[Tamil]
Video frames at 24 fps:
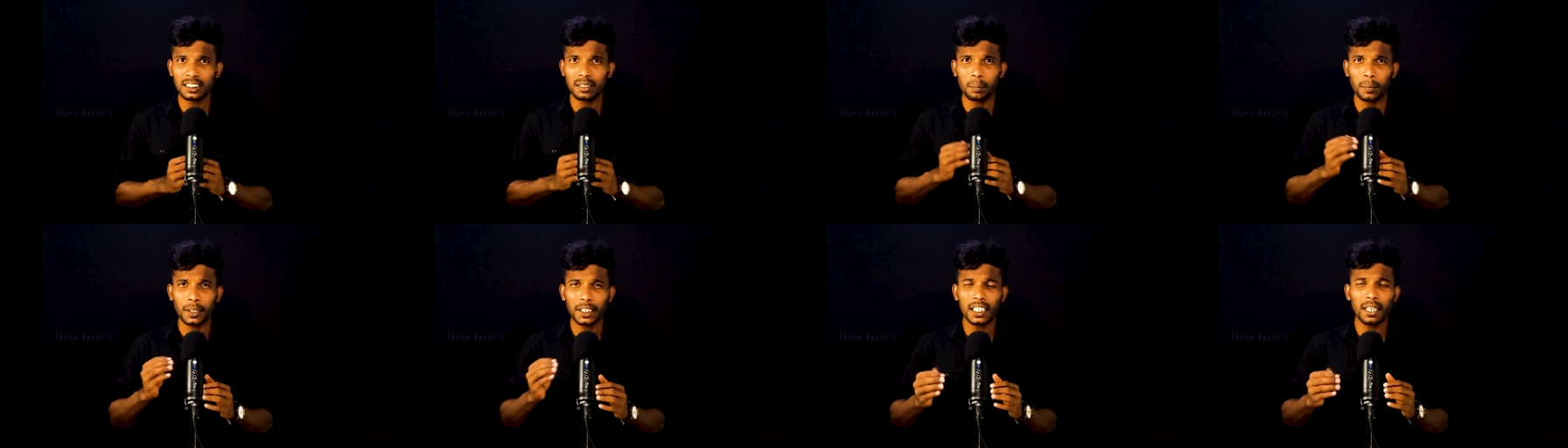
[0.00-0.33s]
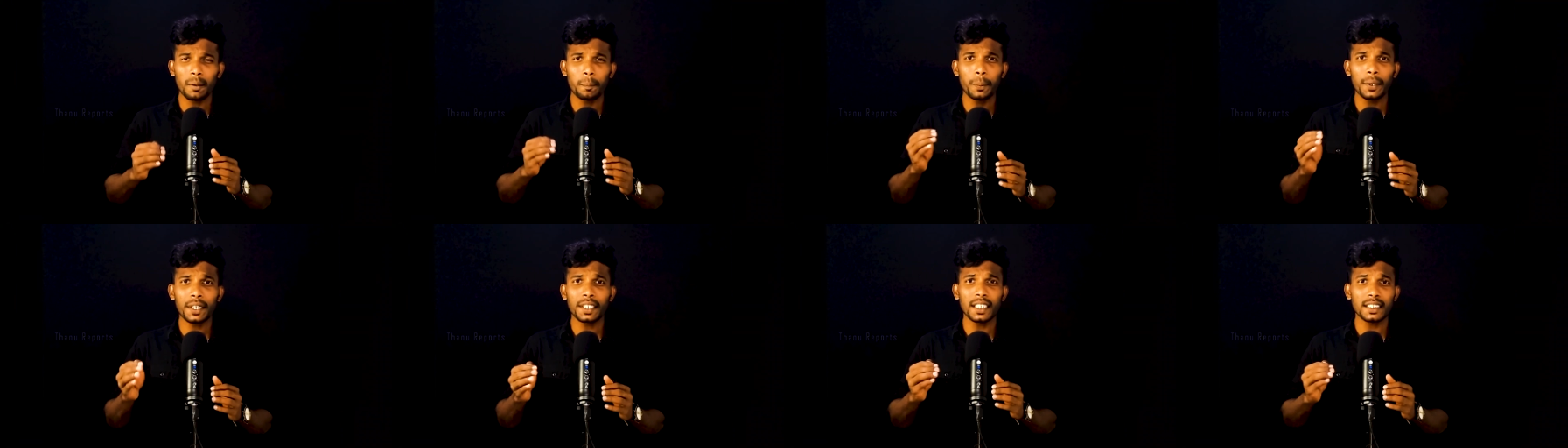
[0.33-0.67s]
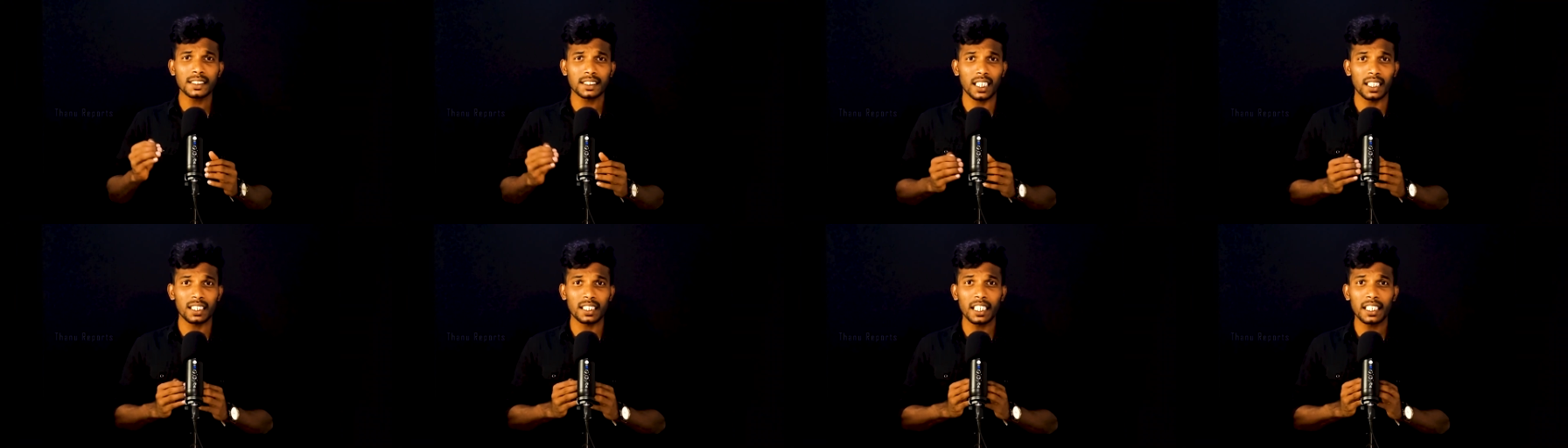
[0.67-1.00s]
மிகப்பெரிய
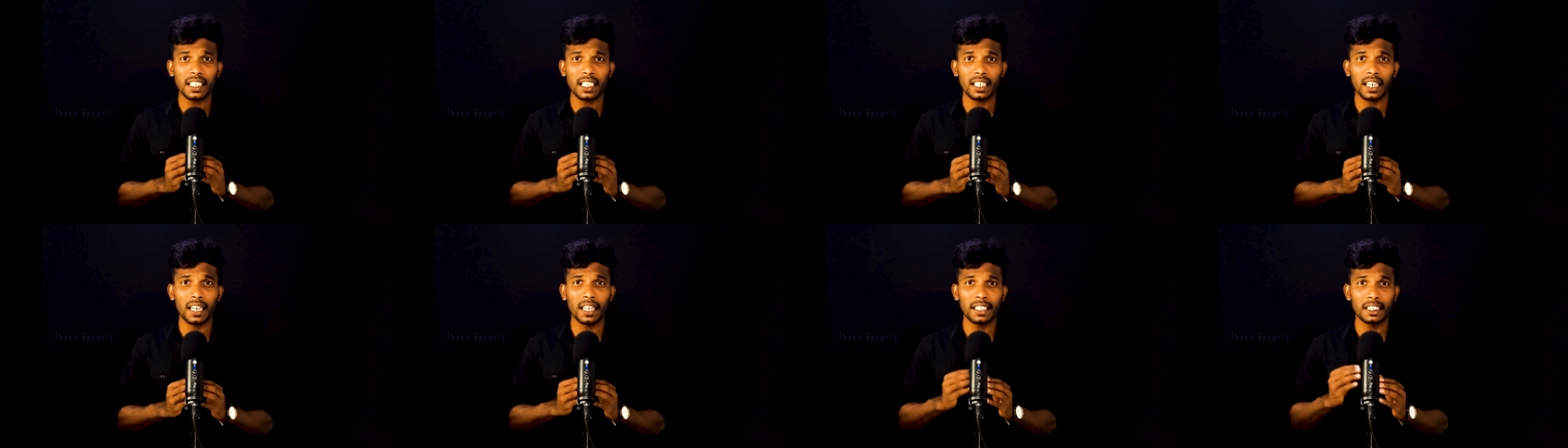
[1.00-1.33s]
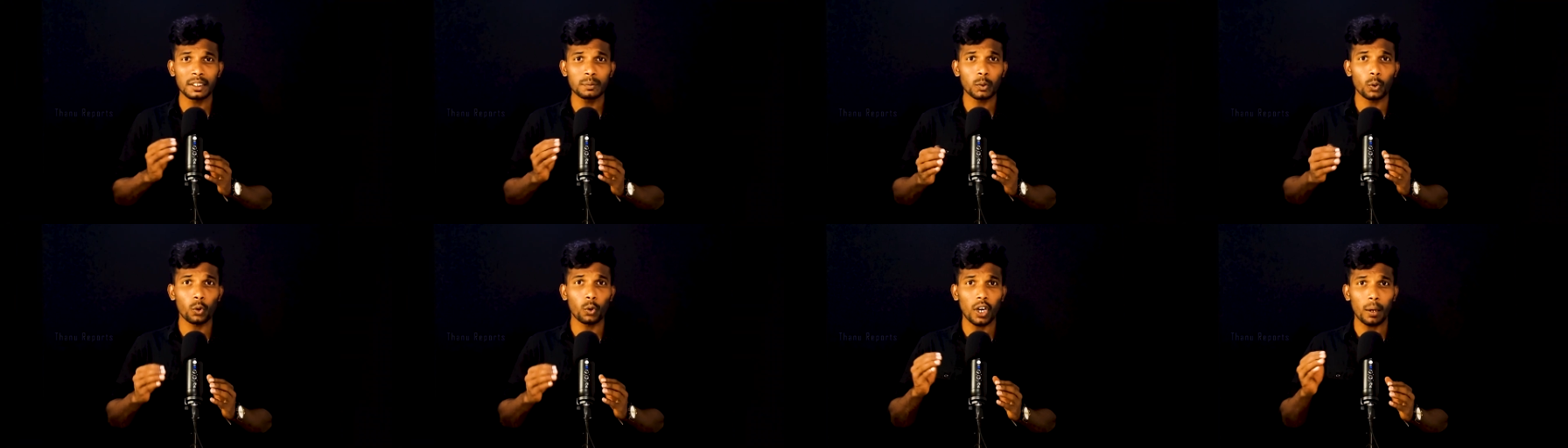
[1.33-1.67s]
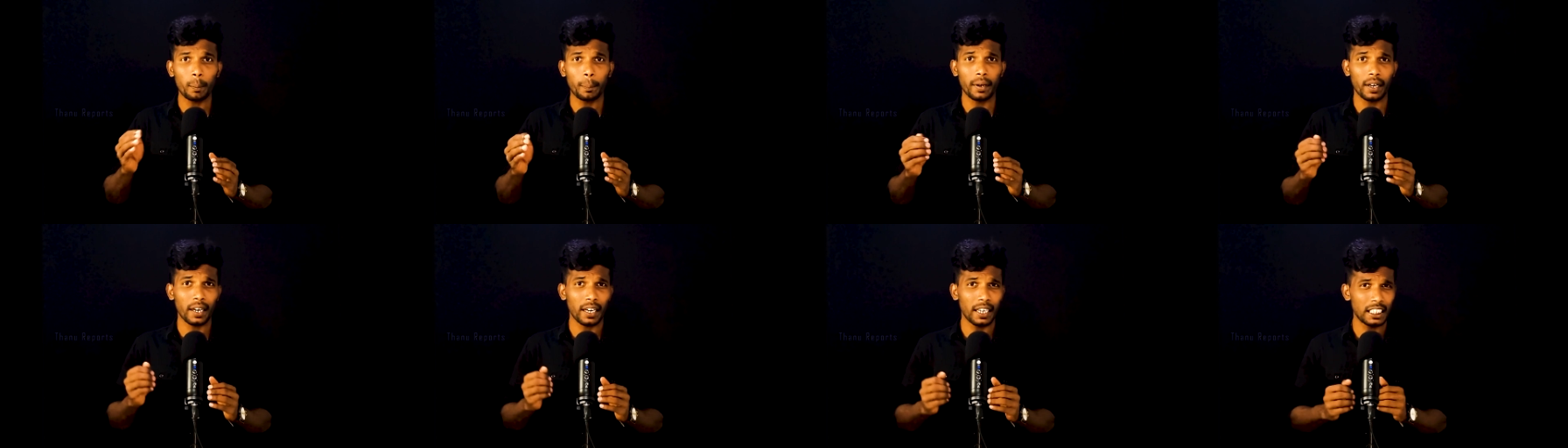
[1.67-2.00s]
சந்தேகங்களையும்
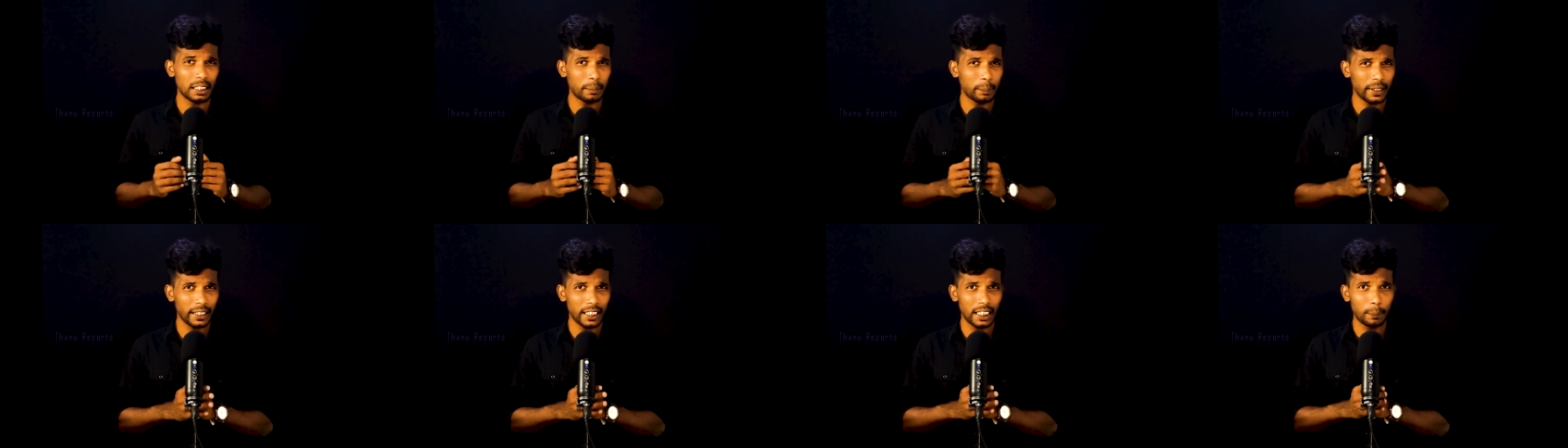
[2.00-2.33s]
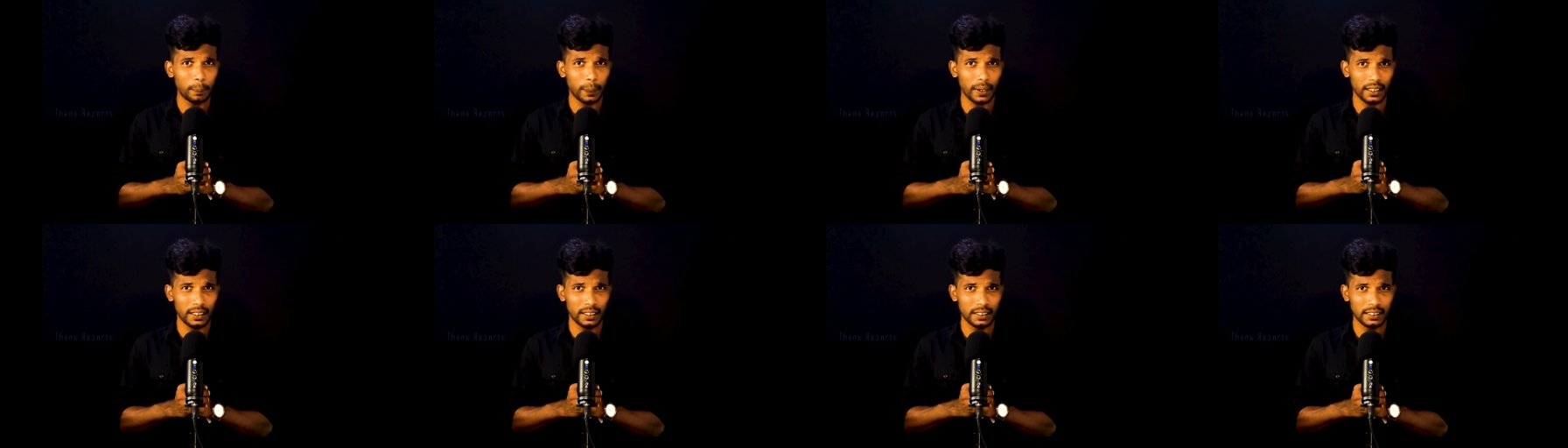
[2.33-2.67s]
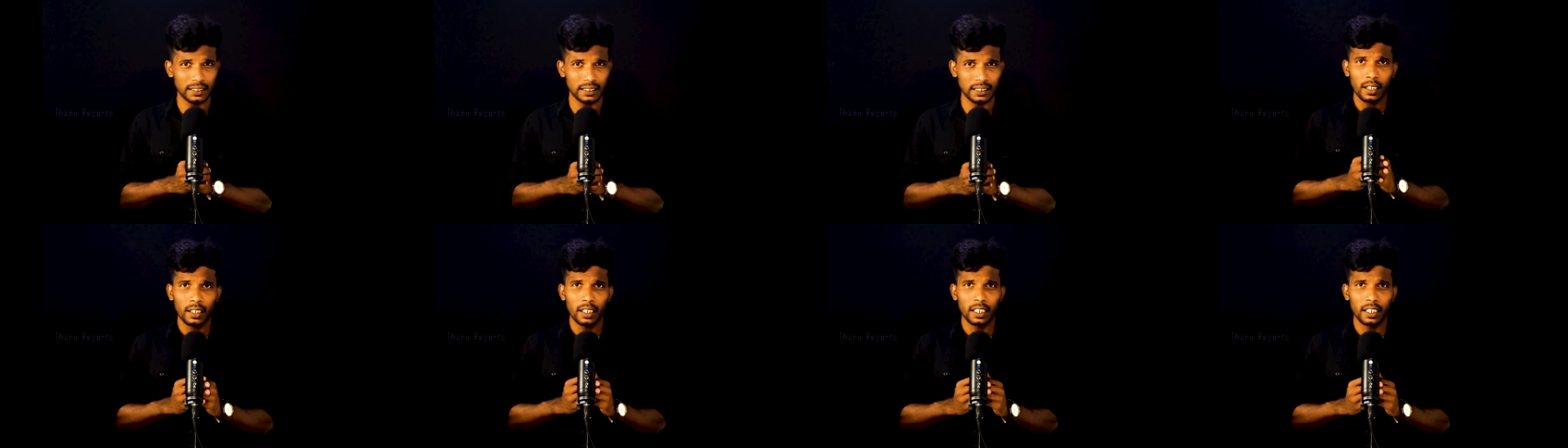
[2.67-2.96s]
குழப்பங்களையுமே ஏற்படுத்துச்சு